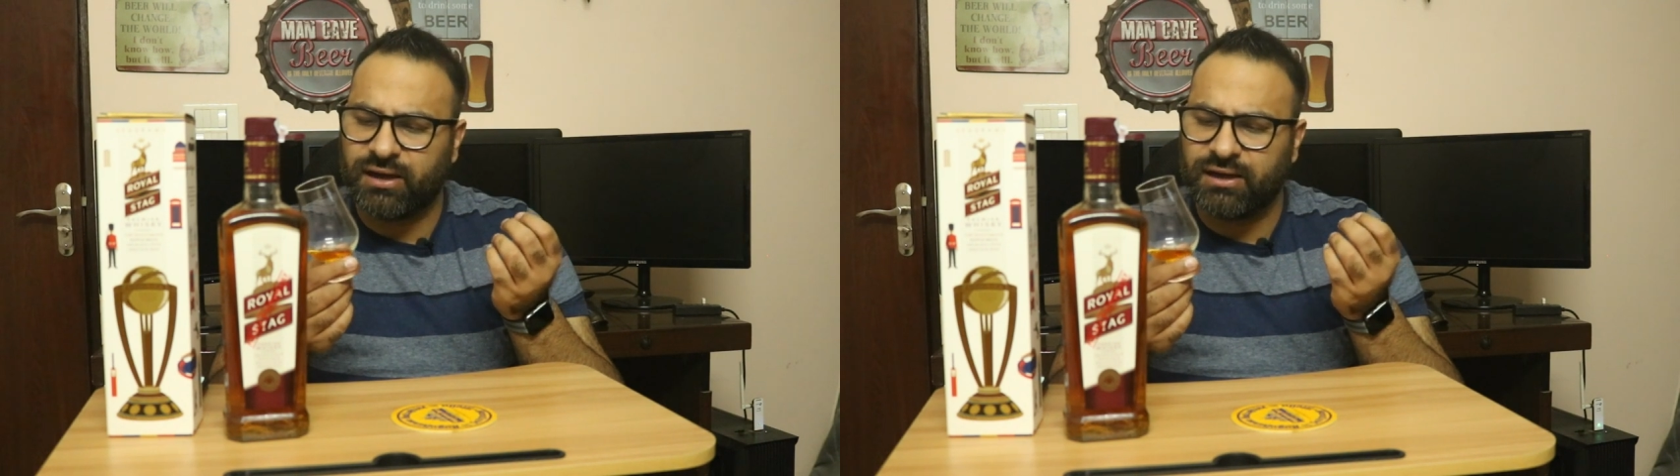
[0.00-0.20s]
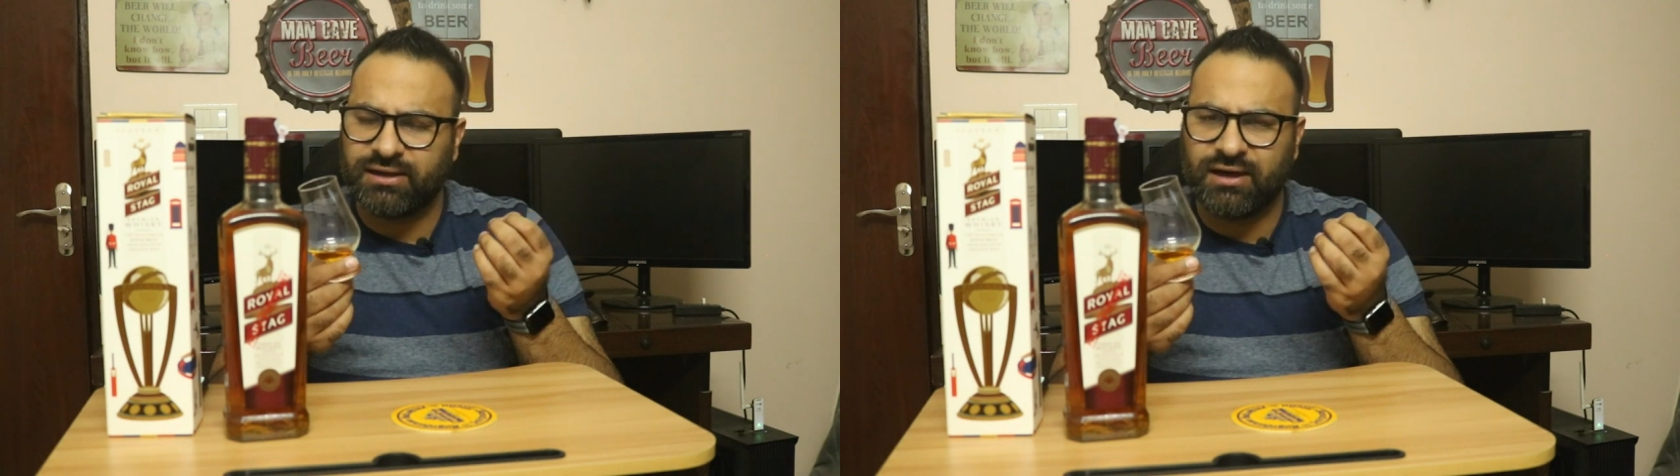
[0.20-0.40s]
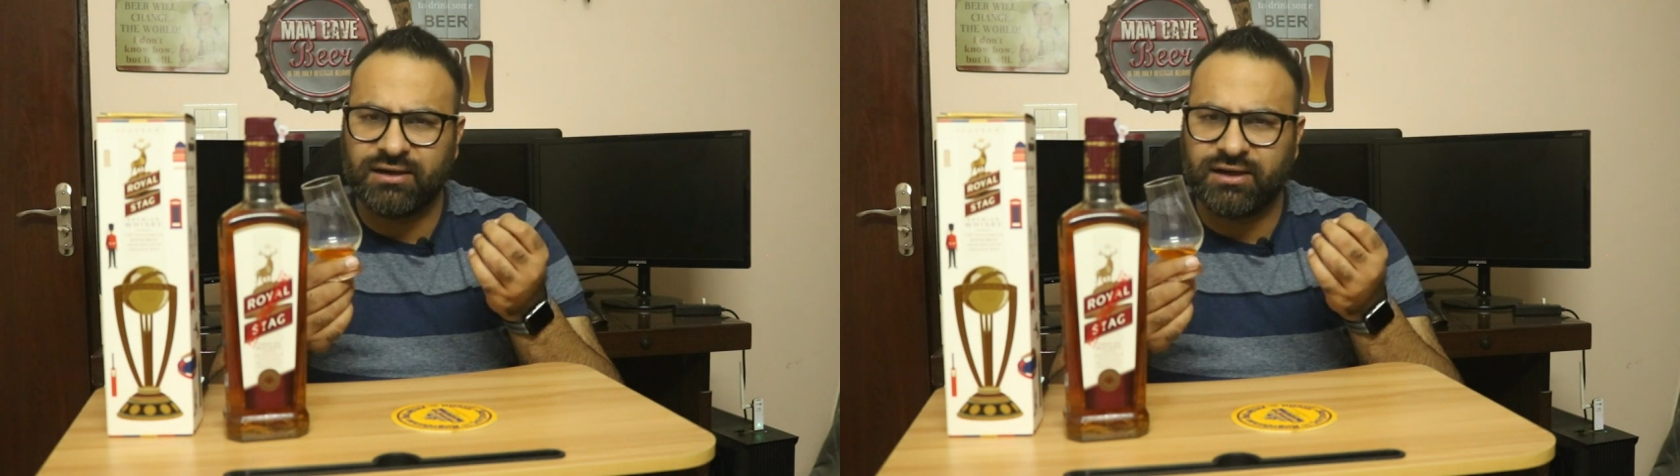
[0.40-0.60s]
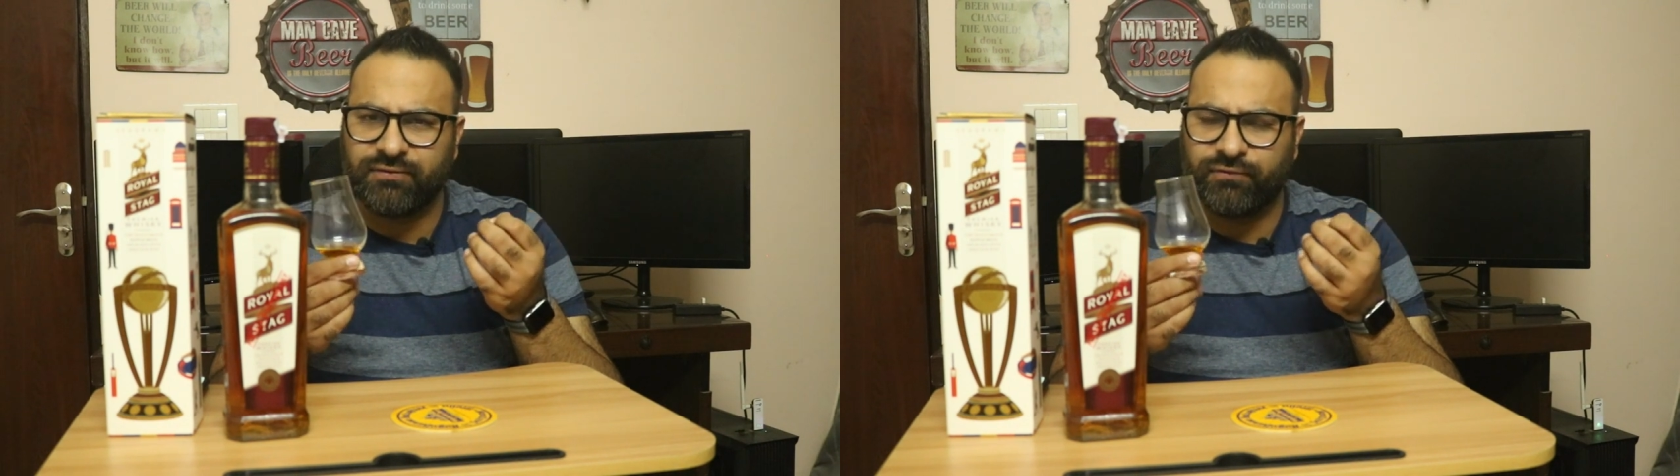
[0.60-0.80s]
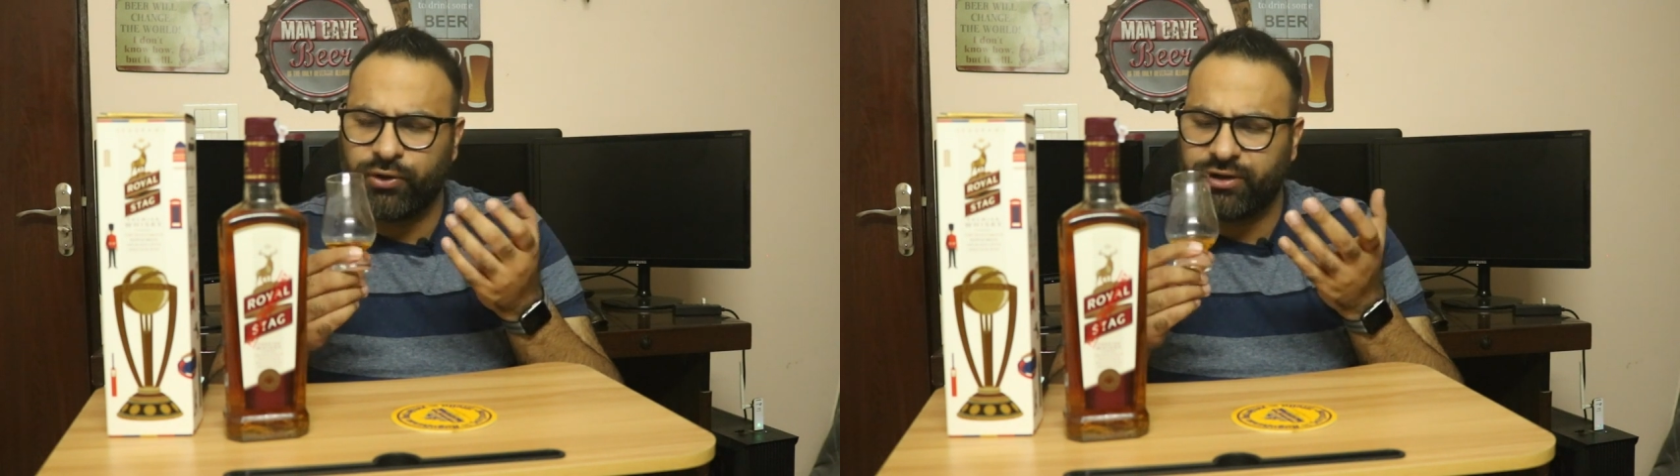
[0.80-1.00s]
हल्का
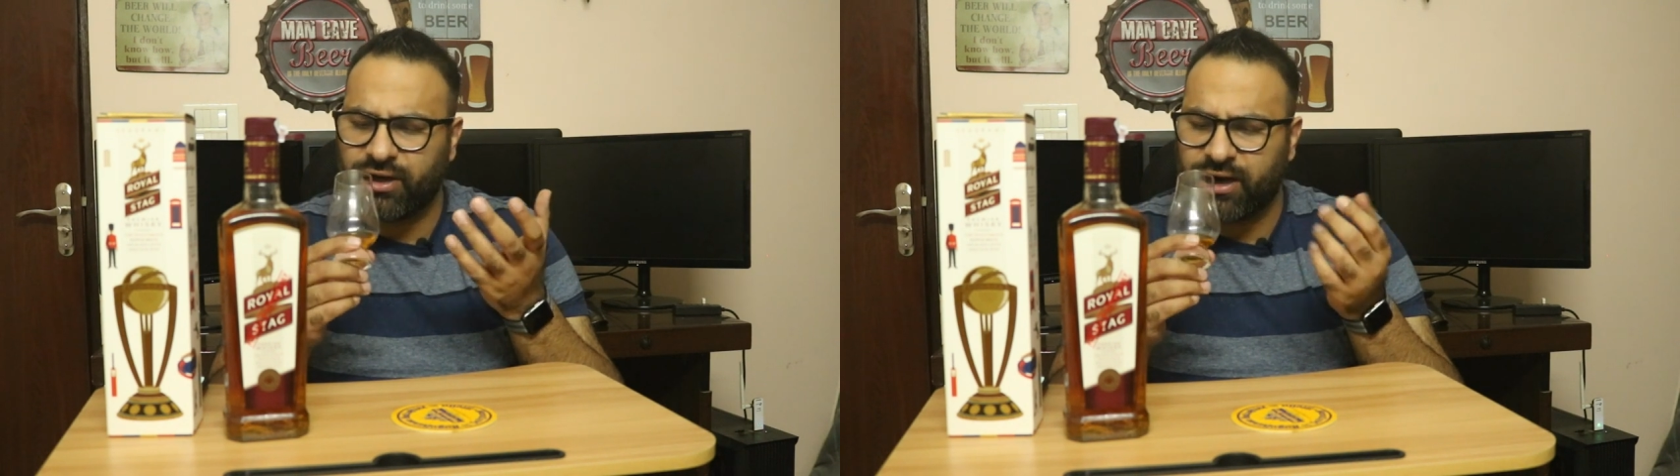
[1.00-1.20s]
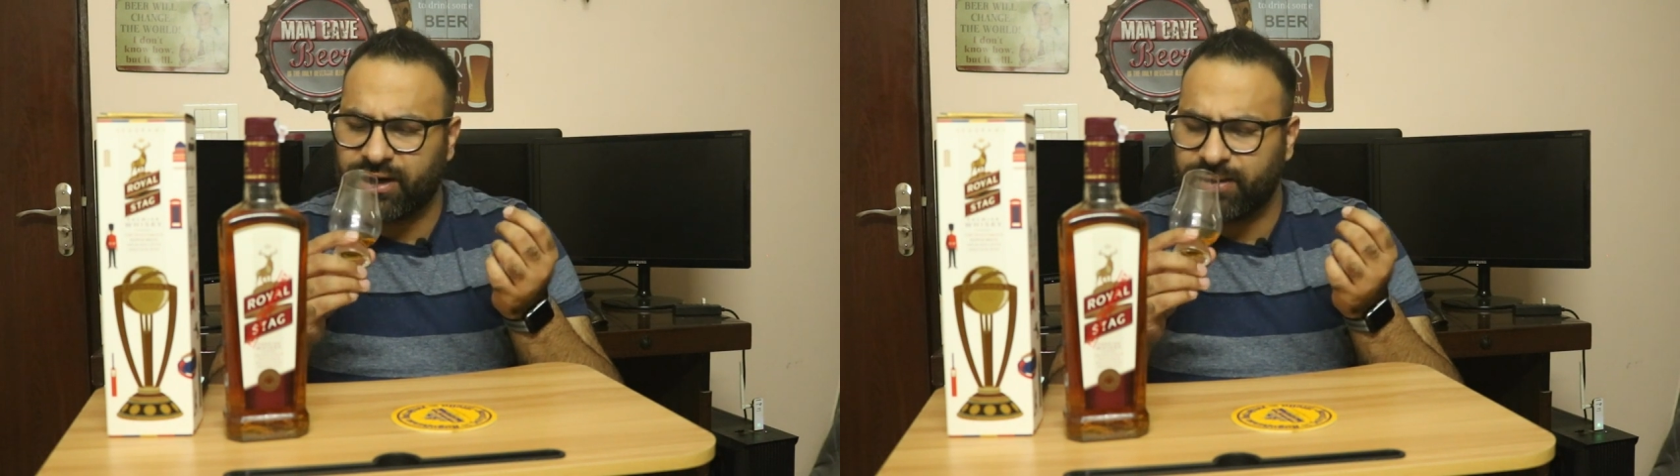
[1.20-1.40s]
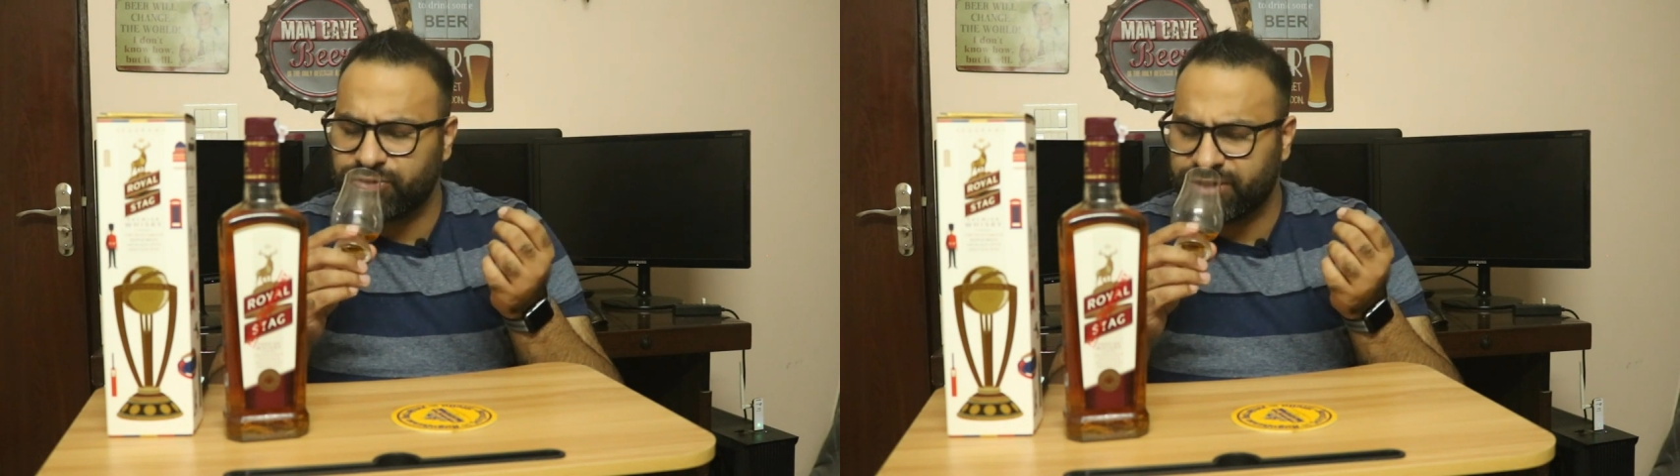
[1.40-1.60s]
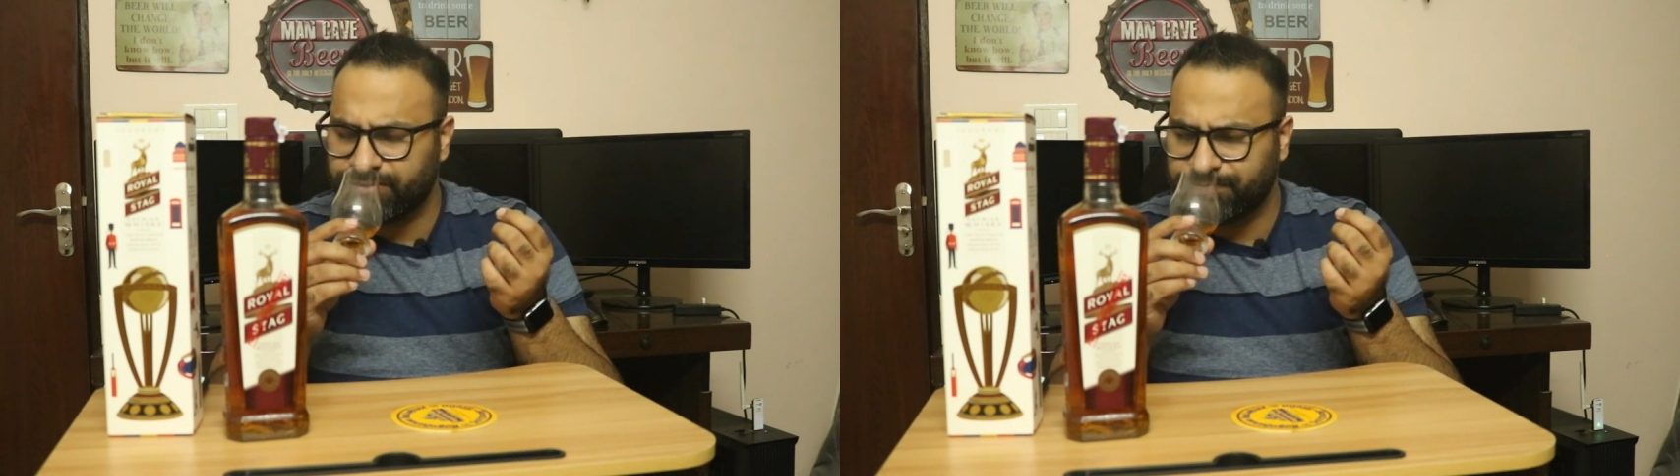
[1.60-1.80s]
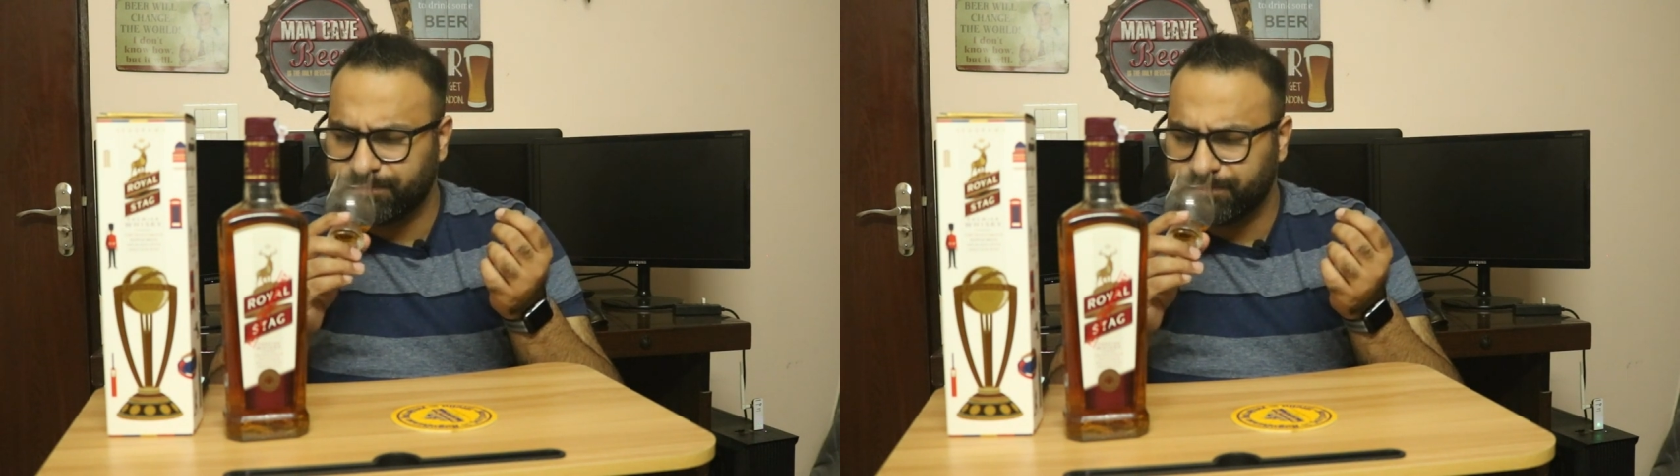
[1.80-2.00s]
हल्का वुड आ रहा है मुझे